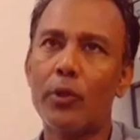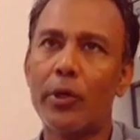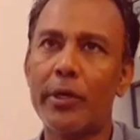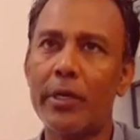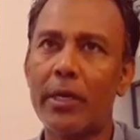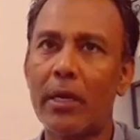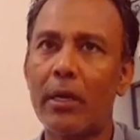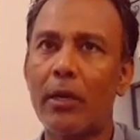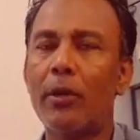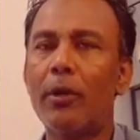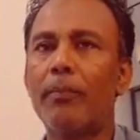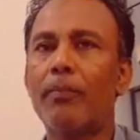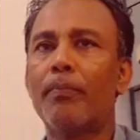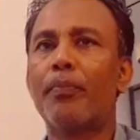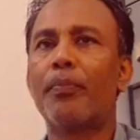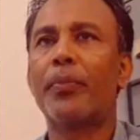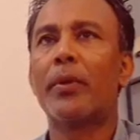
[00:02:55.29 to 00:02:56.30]
ধরে নিয়ে গেল
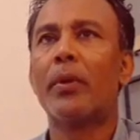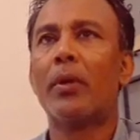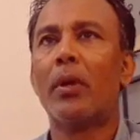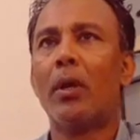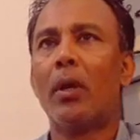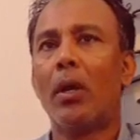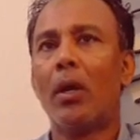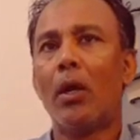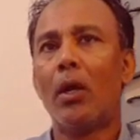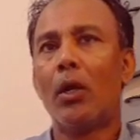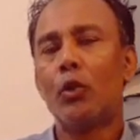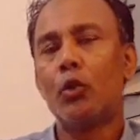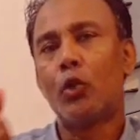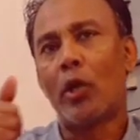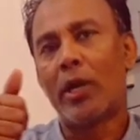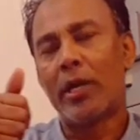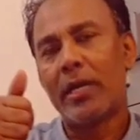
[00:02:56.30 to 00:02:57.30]

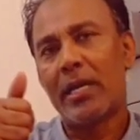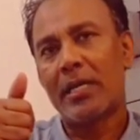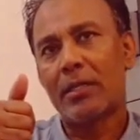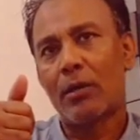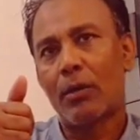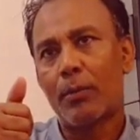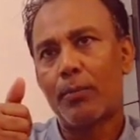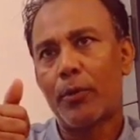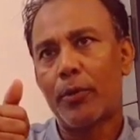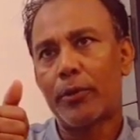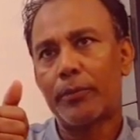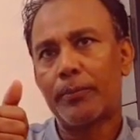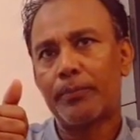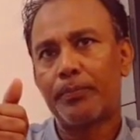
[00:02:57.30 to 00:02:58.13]
ধরে নিয়ে যাওয়ার পর